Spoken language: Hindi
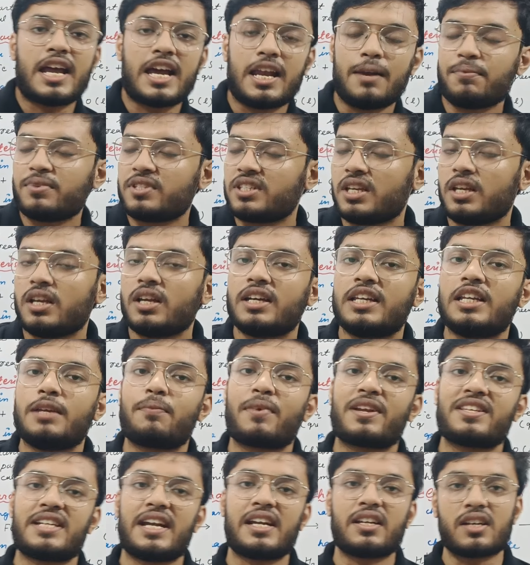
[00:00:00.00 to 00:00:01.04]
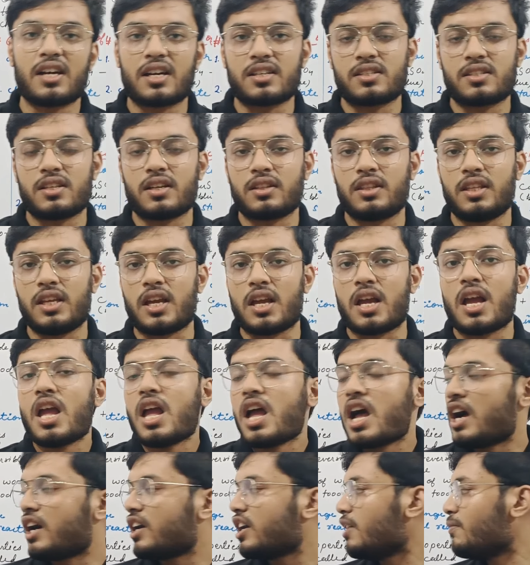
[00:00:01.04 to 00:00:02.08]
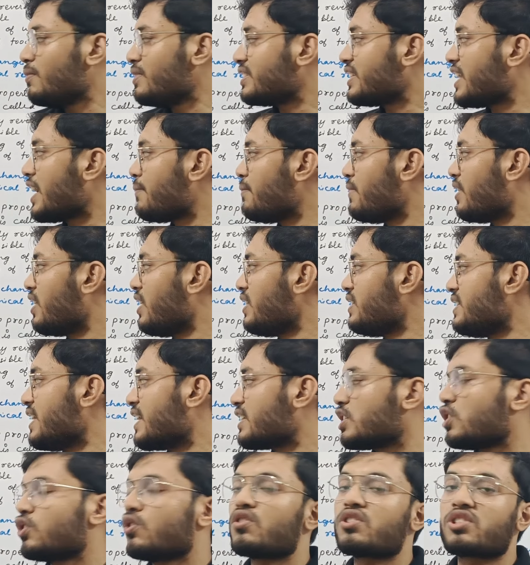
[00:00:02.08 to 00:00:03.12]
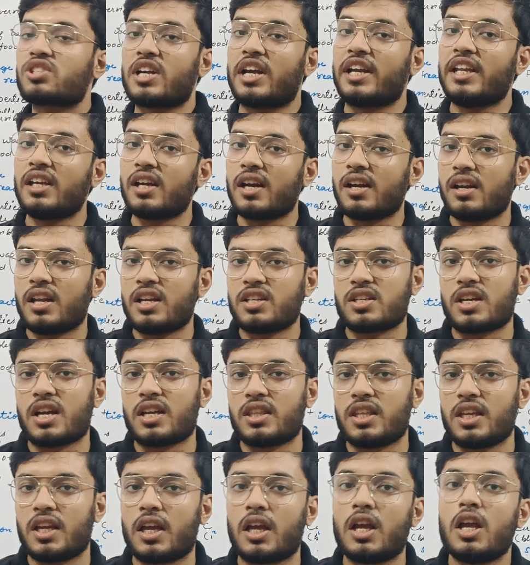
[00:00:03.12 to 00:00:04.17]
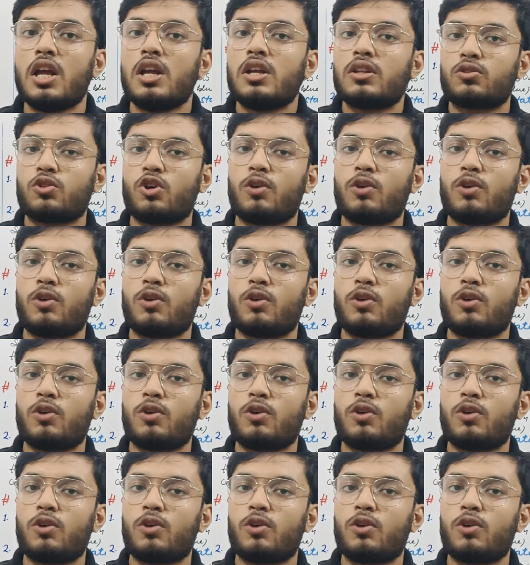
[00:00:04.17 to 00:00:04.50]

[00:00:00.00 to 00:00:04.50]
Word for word: हेल्प से रिप्रेजेंट कर सकते हैं अगर हम इस केमिकल रिएक्शन को स्टडी करना चाहते हैं